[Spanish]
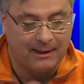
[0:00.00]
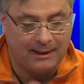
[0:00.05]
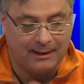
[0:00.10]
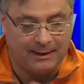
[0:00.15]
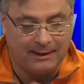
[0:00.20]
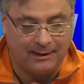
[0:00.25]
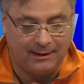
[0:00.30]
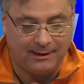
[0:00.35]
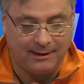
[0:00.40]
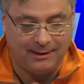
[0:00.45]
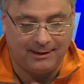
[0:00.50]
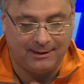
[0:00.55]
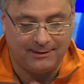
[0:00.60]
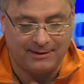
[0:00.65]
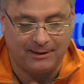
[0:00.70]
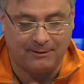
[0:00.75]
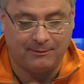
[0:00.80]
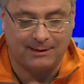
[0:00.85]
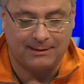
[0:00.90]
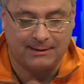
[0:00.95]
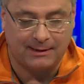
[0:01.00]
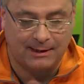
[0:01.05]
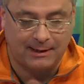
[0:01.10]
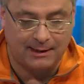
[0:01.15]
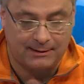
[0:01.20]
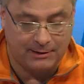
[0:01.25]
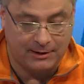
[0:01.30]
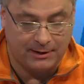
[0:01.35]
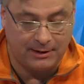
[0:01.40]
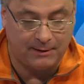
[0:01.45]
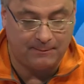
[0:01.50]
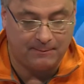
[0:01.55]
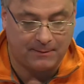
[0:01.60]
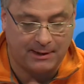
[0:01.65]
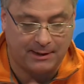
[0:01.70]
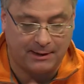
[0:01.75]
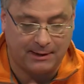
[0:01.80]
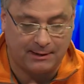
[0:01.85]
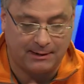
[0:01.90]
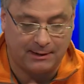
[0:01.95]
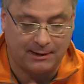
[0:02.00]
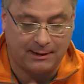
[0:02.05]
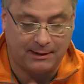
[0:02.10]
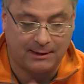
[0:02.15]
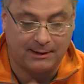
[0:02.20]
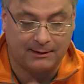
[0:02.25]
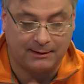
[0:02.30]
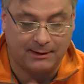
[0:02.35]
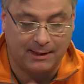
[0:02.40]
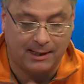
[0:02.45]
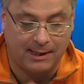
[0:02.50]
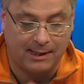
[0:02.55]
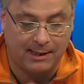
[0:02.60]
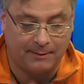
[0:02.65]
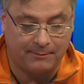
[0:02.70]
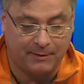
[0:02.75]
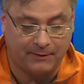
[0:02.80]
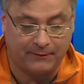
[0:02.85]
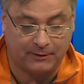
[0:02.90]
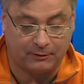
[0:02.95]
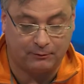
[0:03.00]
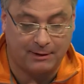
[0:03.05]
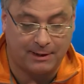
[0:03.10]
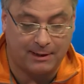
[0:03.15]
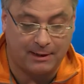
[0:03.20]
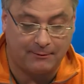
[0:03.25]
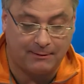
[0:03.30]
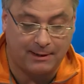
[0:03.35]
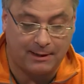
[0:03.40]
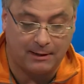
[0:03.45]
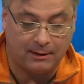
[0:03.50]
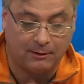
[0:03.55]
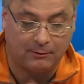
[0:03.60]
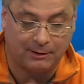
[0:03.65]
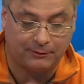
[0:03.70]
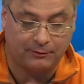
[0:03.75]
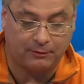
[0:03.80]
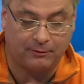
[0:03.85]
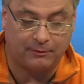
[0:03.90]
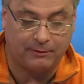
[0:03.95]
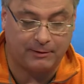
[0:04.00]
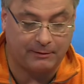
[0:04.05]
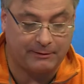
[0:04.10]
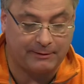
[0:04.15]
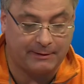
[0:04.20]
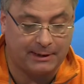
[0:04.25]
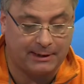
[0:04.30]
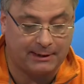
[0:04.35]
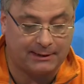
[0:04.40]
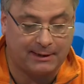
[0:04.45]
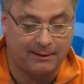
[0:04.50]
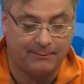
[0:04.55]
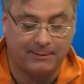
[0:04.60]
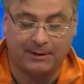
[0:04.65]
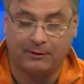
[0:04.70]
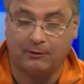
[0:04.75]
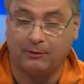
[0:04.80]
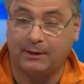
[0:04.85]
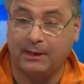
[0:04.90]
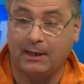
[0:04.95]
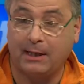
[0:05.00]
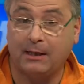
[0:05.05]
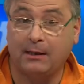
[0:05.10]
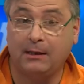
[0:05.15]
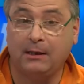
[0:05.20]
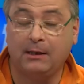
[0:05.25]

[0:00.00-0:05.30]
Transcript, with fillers: Eh, sí, va a ser allí, en, esta Prefectura Naval 499, en esta parroquia.